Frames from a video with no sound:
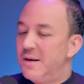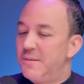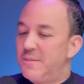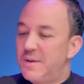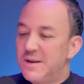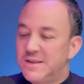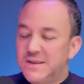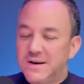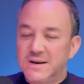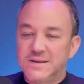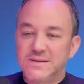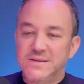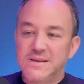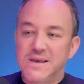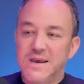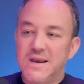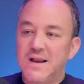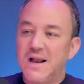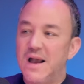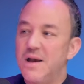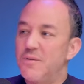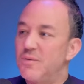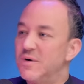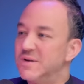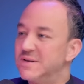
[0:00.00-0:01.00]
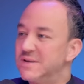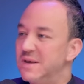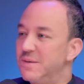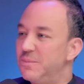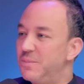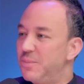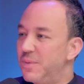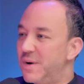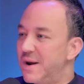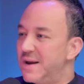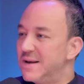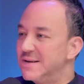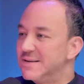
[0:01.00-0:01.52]
المدرسة هيك I was
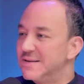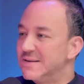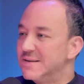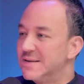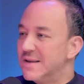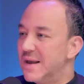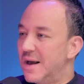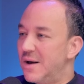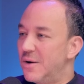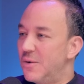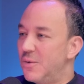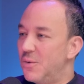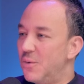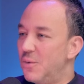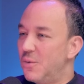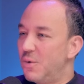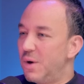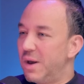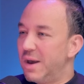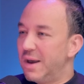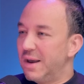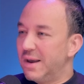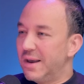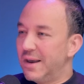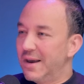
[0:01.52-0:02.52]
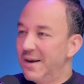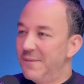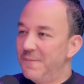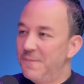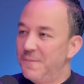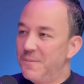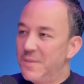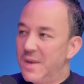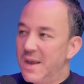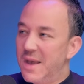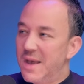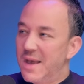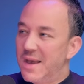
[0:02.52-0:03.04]
impressed او هيك
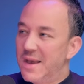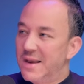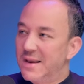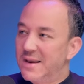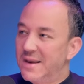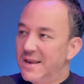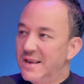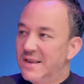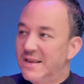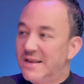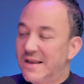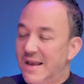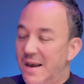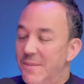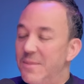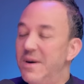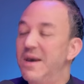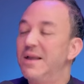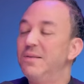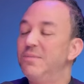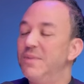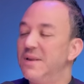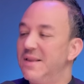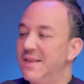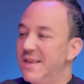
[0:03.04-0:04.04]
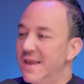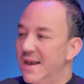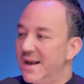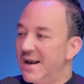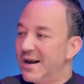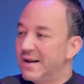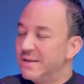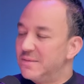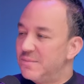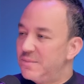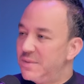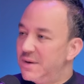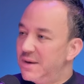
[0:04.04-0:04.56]
كنت كمان
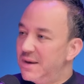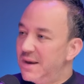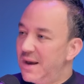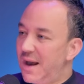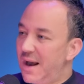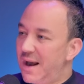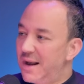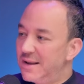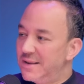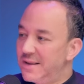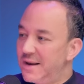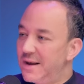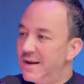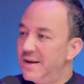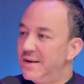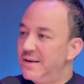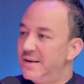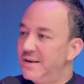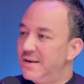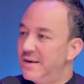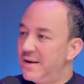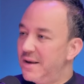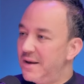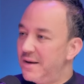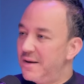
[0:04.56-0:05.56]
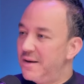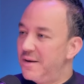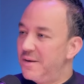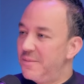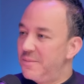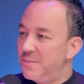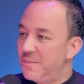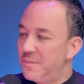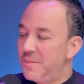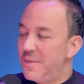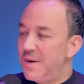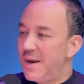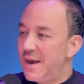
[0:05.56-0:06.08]
متاخد بحدا
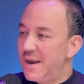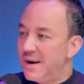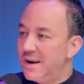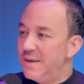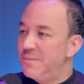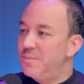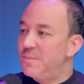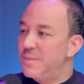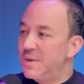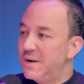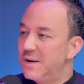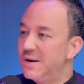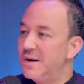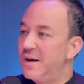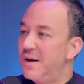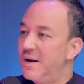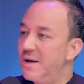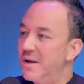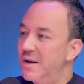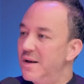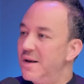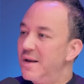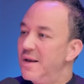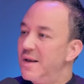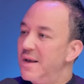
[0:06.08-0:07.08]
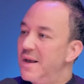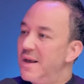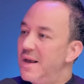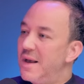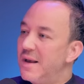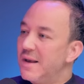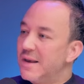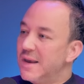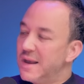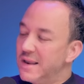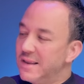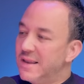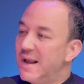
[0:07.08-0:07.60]
قريب منا
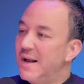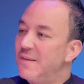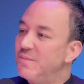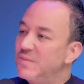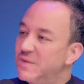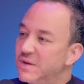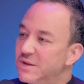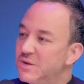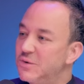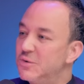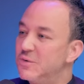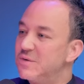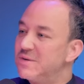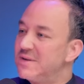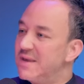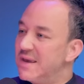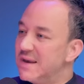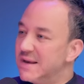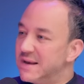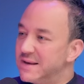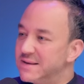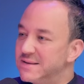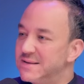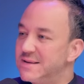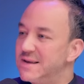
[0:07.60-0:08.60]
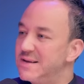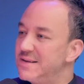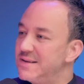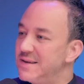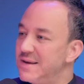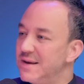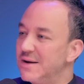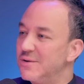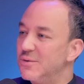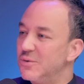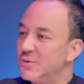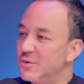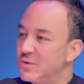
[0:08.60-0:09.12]
كنت عم تدرس هيك
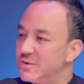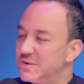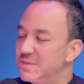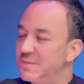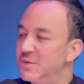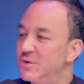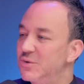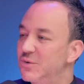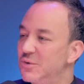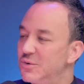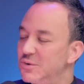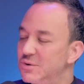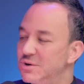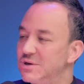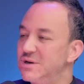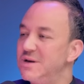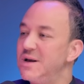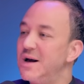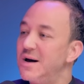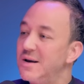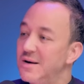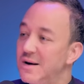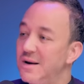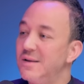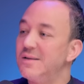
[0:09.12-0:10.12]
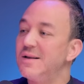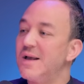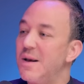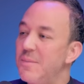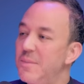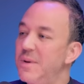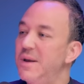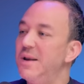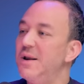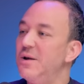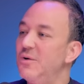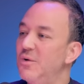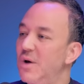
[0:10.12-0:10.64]
استيتيك وكوسمتولوجي قررت
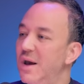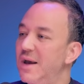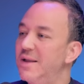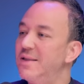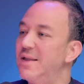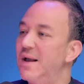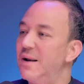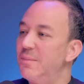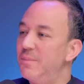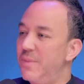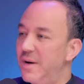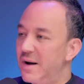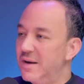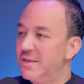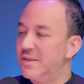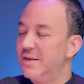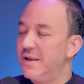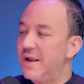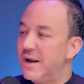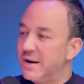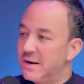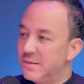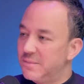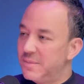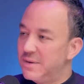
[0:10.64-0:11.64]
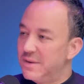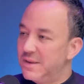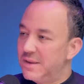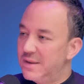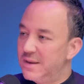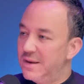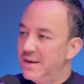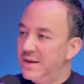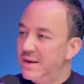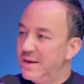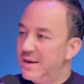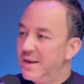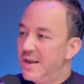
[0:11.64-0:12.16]
كمان انه هيدا الباث اللي انا
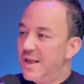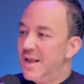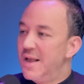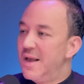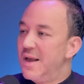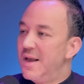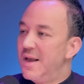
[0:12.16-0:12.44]
بدي